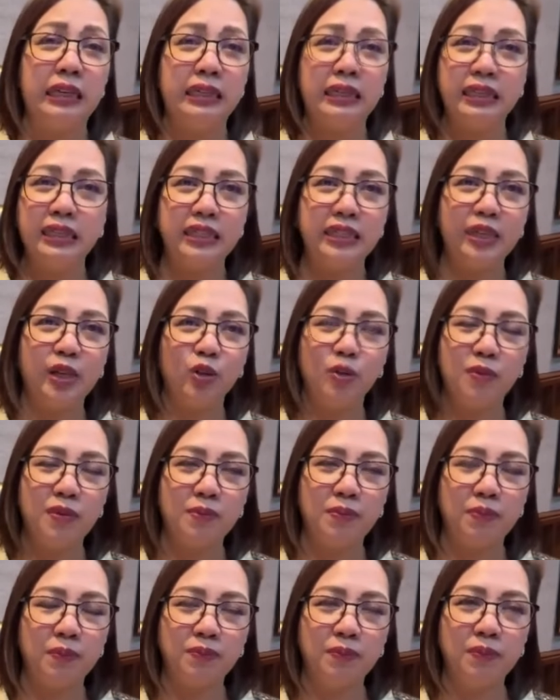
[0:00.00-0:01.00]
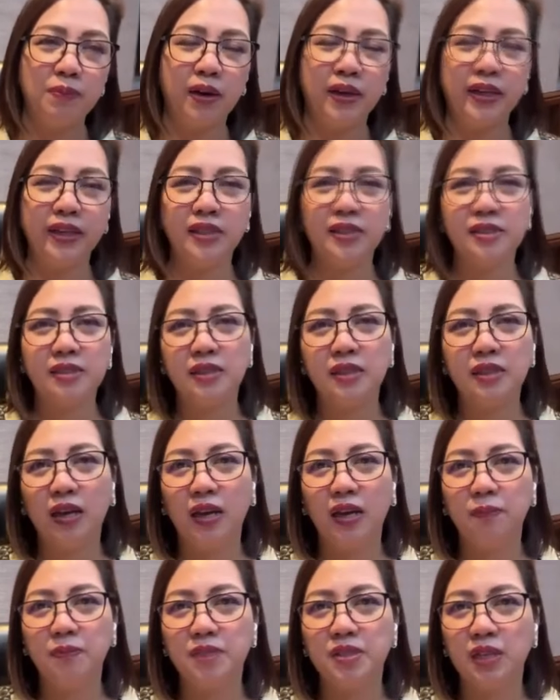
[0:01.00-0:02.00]
Hindi ako magpapabayad.
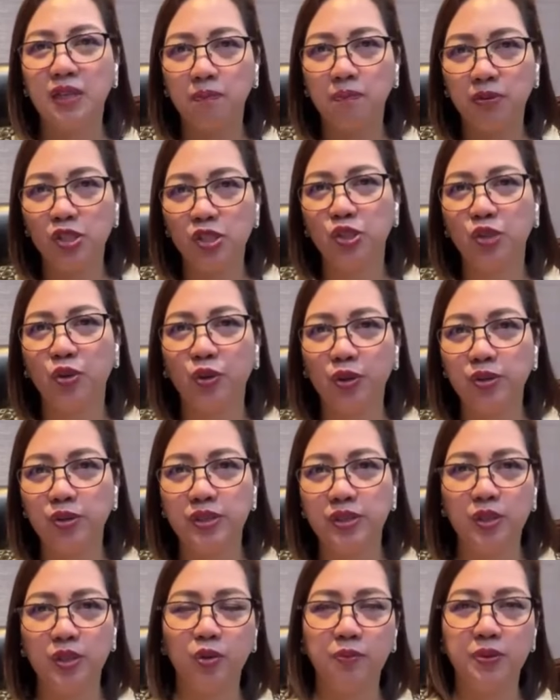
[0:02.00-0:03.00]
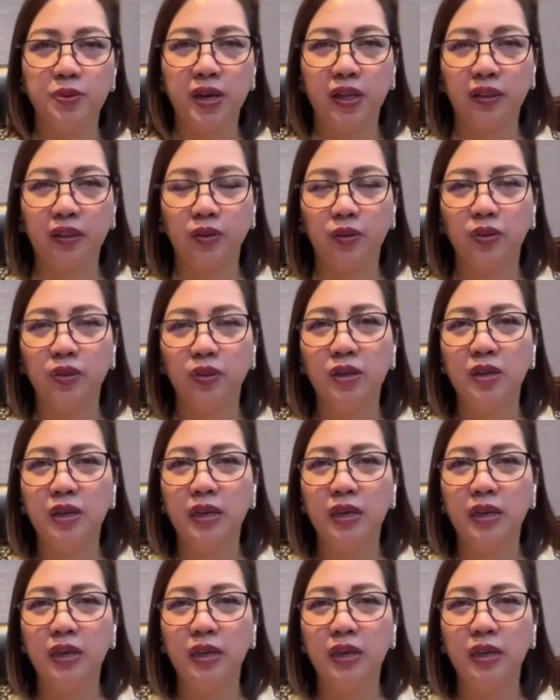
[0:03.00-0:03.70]
Uh, serbisyo ko yun sa gobyerno.